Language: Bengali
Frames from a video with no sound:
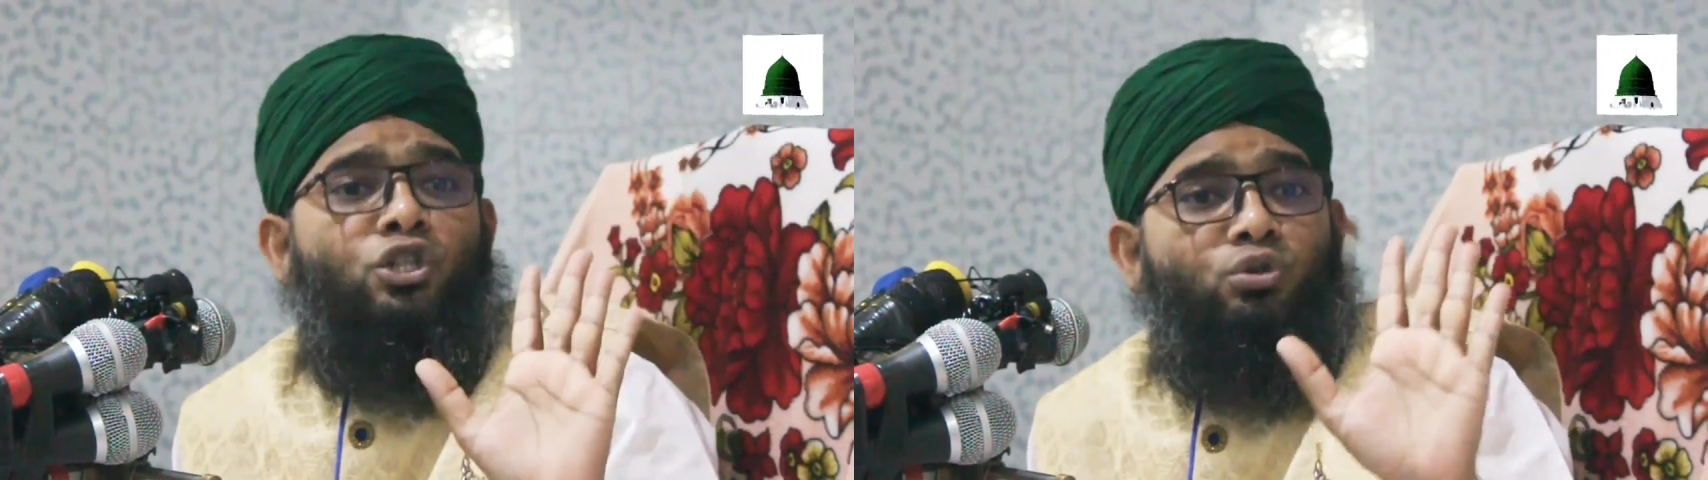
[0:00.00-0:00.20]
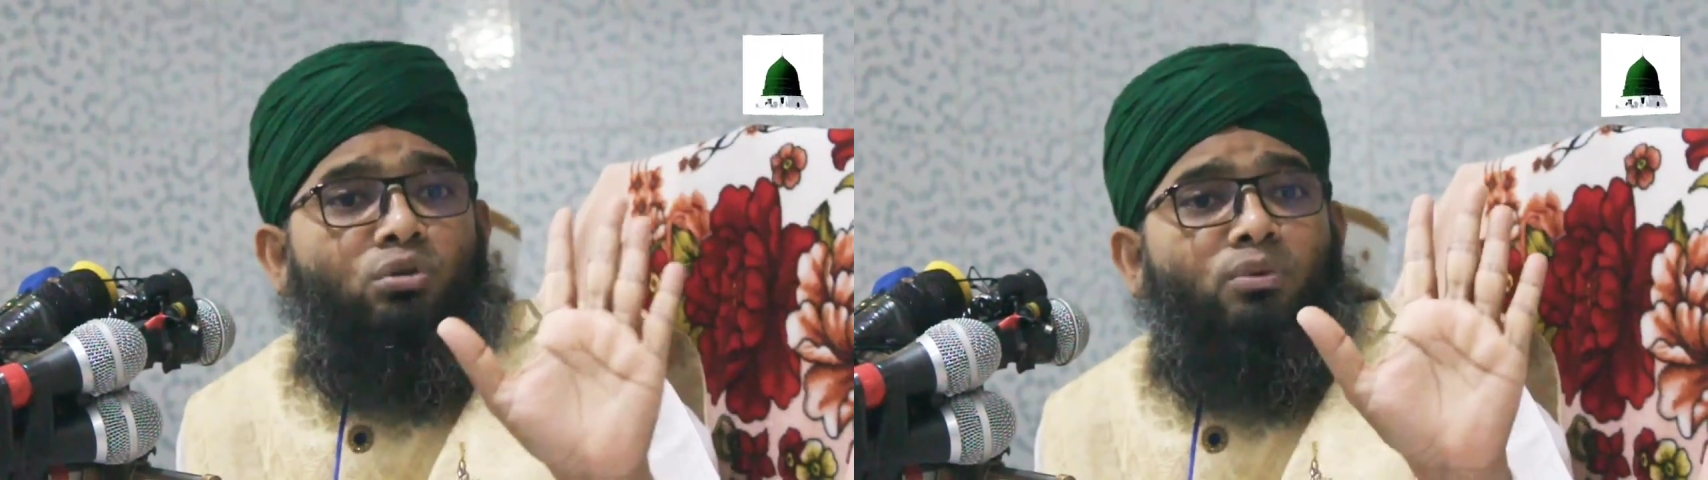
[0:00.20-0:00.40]

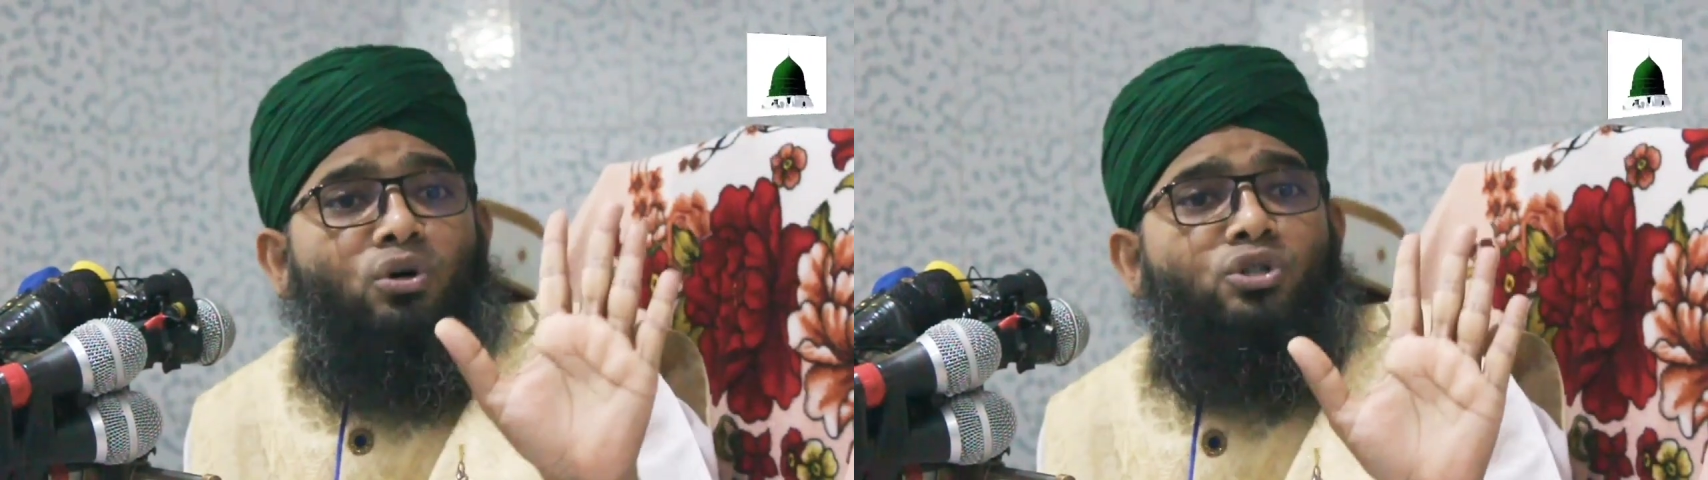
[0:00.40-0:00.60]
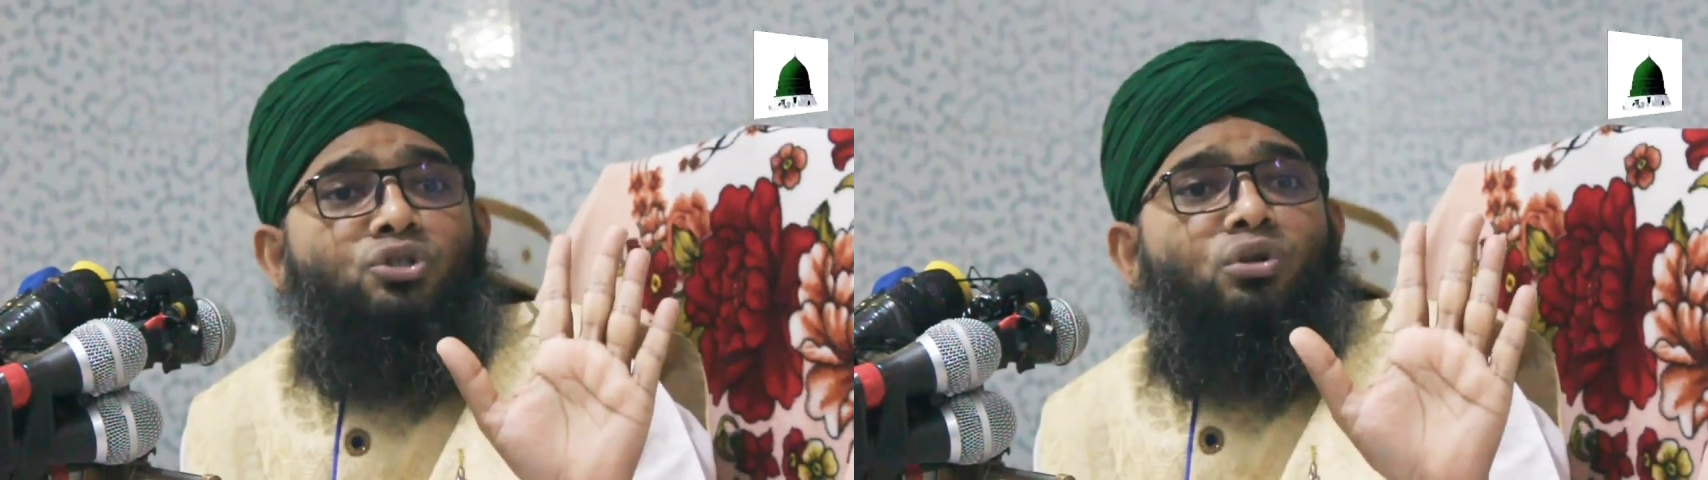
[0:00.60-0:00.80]
শুধু
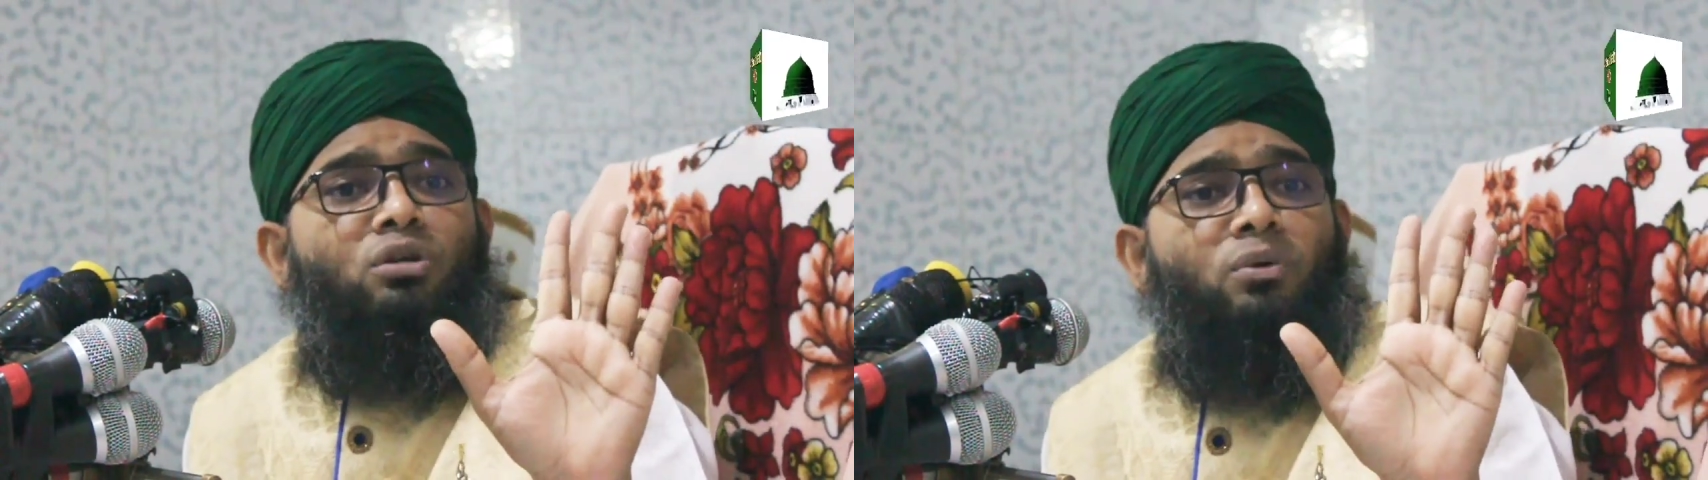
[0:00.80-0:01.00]
মুখস্থই